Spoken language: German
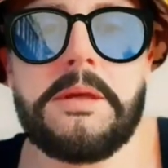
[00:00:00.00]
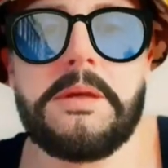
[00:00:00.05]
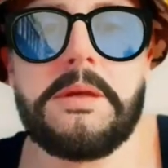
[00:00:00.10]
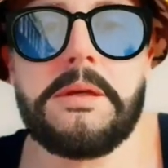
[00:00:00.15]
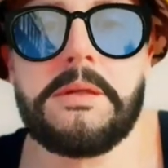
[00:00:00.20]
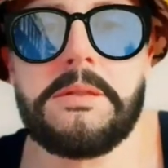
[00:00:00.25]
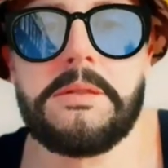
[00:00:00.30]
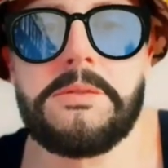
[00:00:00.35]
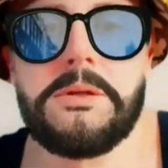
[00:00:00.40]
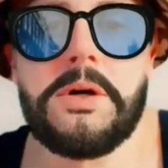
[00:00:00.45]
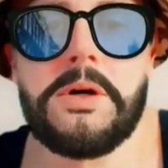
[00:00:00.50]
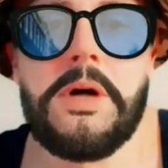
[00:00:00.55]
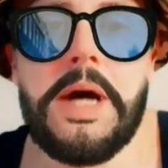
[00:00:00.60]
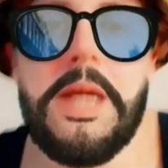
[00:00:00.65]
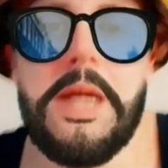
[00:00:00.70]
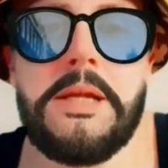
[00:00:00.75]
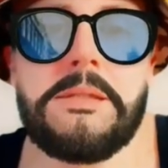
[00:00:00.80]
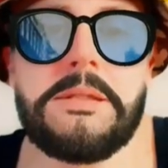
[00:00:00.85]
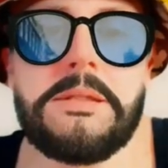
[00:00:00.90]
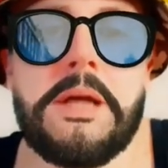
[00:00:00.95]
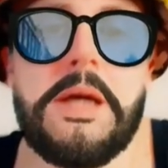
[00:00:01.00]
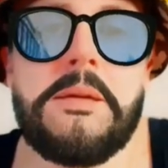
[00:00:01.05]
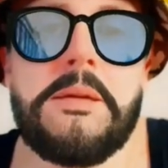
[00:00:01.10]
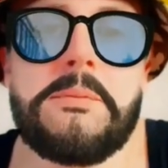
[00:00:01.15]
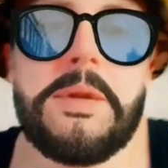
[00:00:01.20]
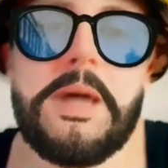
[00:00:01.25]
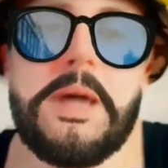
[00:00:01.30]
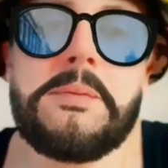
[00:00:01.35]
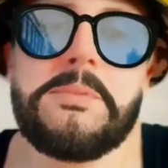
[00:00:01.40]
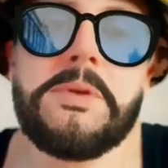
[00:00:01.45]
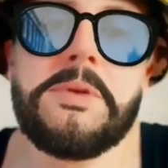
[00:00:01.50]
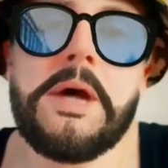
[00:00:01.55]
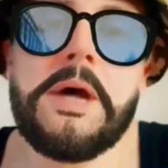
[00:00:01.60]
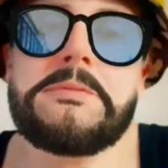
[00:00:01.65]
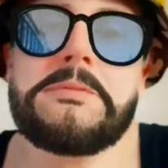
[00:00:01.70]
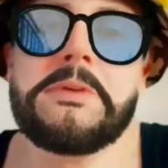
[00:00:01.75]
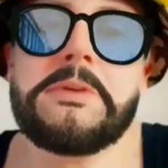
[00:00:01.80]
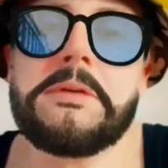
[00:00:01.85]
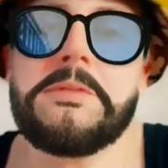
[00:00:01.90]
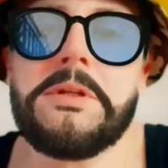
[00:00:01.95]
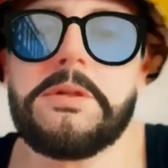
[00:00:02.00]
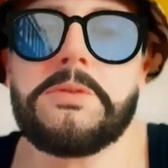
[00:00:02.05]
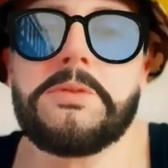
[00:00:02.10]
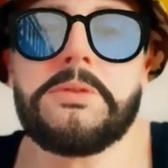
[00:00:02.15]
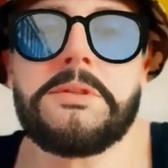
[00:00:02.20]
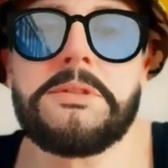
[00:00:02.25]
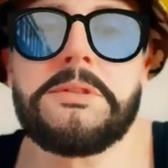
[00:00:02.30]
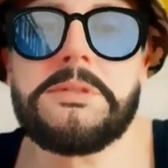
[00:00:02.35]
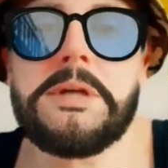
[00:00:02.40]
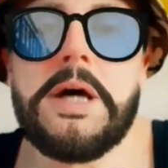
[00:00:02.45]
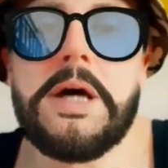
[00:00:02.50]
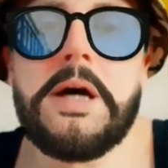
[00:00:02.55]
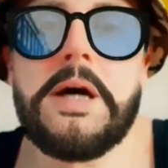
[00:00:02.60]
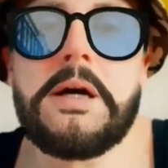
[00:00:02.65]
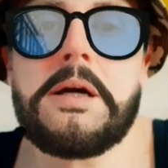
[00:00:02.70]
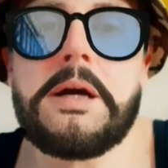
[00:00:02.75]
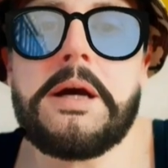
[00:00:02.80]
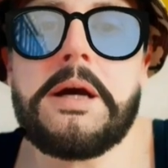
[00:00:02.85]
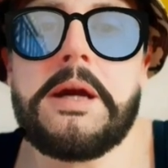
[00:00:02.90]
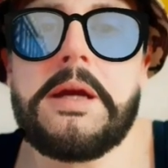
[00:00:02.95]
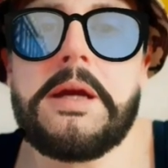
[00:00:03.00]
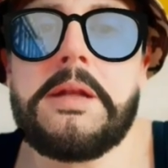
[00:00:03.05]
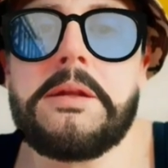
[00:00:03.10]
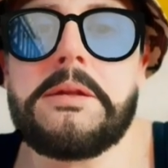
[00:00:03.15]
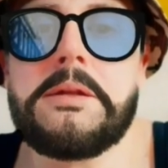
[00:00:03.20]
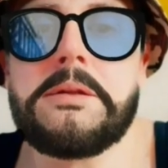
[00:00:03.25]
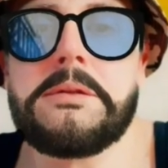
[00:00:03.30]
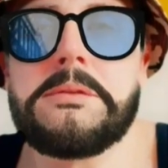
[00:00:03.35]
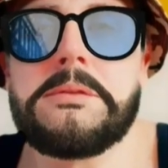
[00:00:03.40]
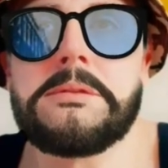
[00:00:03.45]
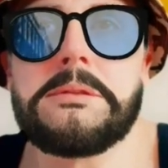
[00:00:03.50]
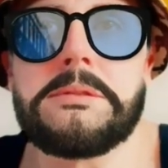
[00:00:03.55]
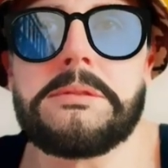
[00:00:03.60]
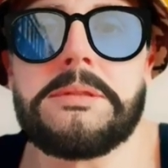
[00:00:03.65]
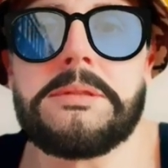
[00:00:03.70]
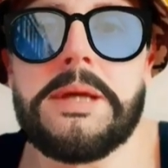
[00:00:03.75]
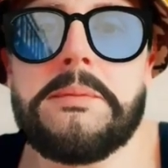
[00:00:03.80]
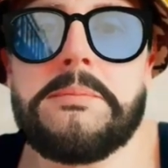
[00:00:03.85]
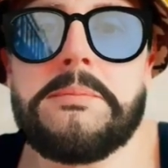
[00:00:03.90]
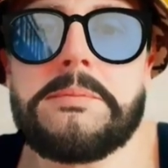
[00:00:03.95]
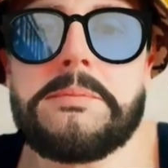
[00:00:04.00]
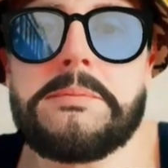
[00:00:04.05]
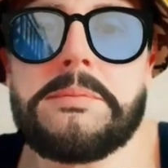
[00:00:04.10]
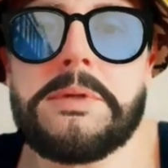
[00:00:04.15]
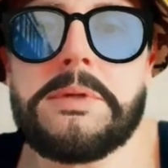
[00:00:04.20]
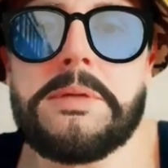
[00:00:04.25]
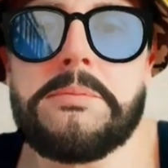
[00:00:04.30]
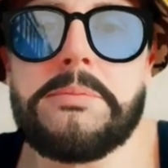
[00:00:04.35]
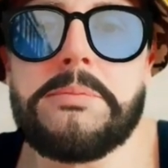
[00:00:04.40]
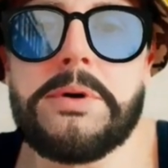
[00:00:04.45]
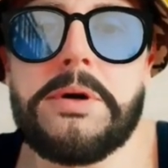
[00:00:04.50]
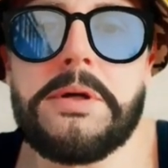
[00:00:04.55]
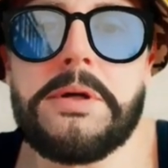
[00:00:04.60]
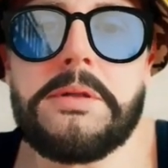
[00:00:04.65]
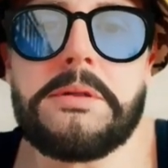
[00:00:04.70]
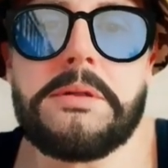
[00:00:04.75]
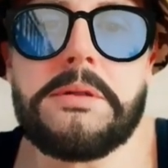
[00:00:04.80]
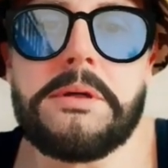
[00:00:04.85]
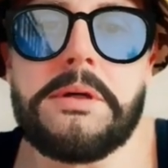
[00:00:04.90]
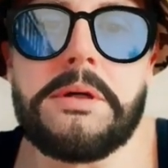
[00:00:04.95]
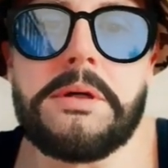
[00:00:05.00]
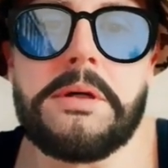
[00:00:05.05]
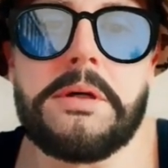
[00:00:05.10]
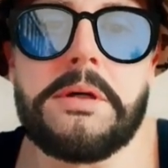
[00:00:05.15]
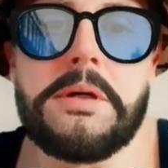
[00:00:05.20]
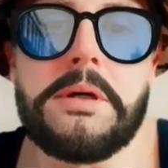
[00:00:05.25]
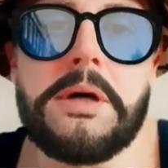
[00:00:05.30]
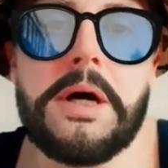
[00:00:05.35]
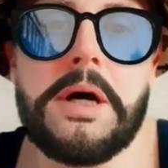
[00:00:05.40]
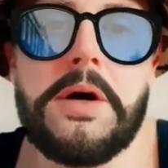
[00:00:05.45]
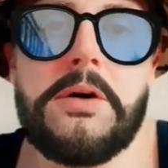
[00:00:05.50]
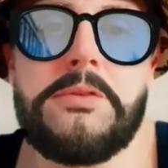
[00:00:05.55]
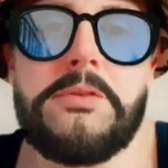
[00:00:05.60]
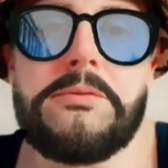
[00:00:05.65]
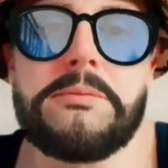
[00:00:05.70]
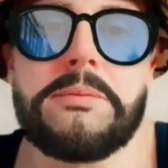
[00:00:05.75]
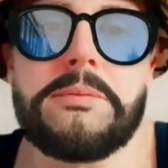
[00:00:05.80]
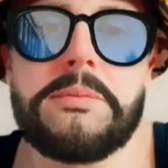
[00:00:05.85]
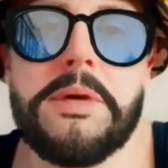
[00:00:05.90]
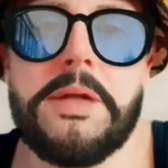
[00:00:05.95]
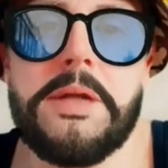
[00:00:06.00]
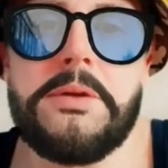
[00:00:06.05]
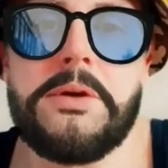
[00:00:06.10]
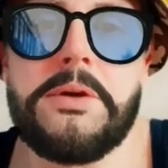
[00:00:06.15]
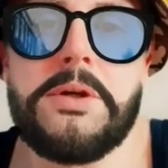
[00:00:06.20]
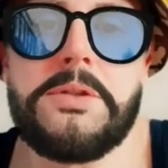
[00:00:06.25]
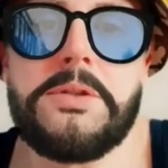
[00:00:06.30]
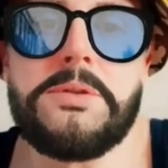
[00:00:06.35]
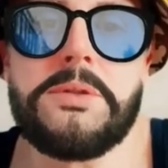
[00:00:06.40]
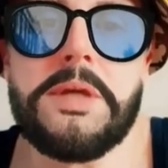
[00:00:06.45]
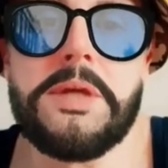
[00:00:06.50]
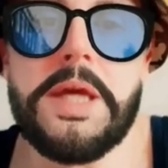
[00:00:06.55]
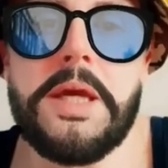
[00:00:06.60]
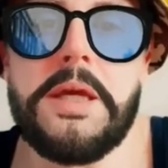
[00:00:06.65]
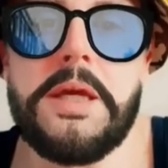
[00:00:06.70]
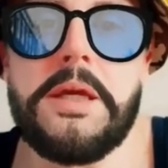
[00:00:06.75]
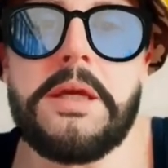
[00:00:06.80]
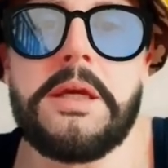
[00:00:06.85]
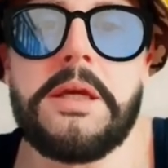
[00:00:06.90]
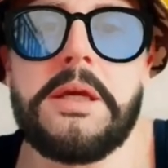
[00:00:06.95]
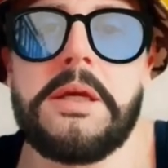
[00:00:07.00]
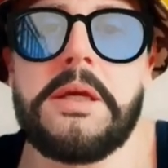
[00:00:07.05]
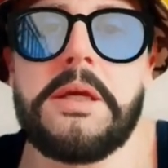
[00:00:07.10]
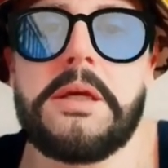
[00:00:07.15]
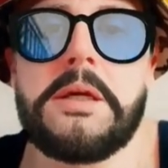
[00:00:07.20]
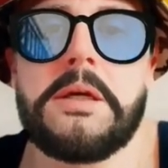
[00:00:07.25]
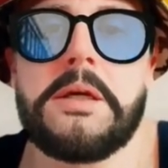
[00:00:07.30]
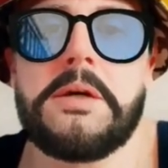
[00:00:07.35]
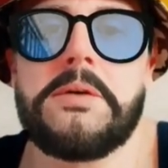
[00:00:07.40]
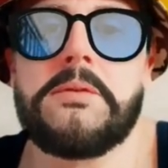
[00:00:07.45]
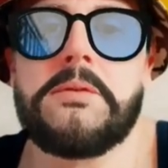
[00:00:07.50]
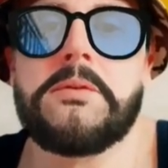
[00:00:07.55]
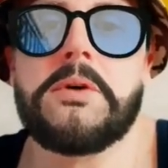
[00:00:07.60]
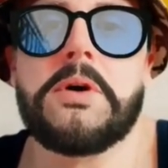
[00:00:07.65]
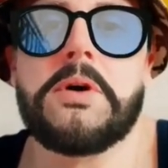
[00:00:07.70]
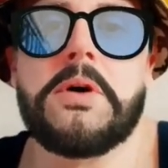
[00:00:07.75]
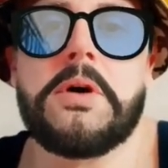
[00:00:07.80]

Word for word: So, alles in allem bleibt einfach wieder nur zu sagen, ein zusammengeborgter Haufen an Neuzugängen, wo